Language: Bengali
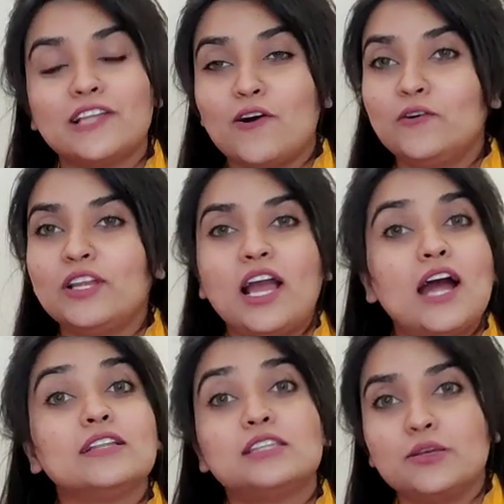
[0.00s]
তাহলে
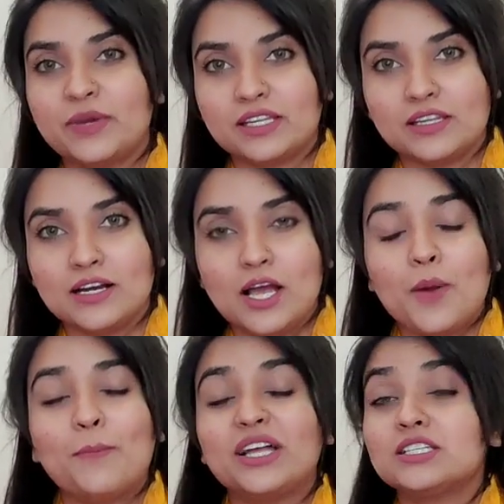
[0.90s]
আর দিবেন না
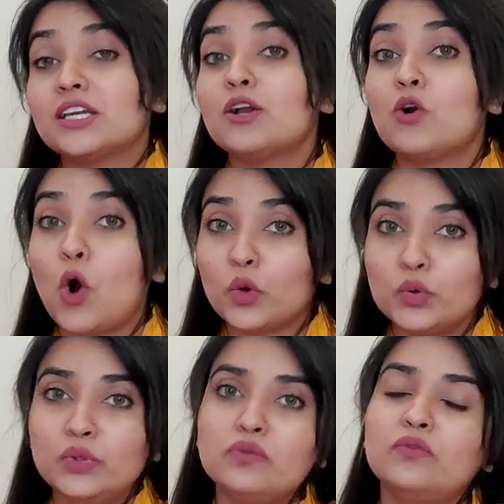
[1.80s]
বাচ্চাকে
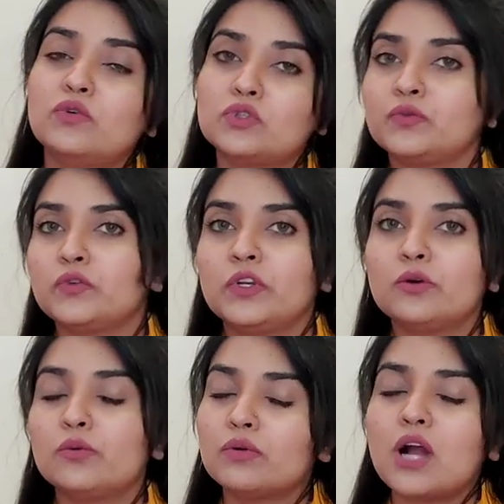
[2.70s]
কখনোই ফোর্সফুলি
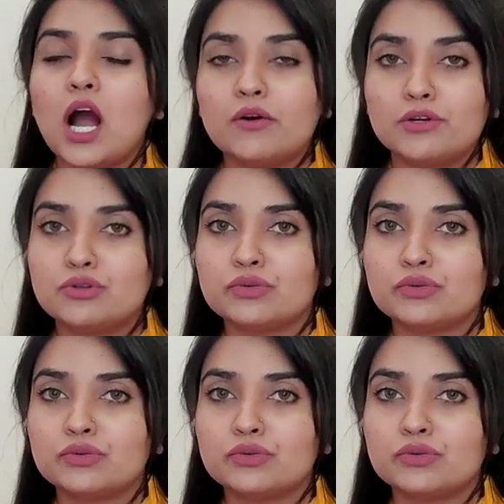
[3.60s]
কোনো খাওয়ার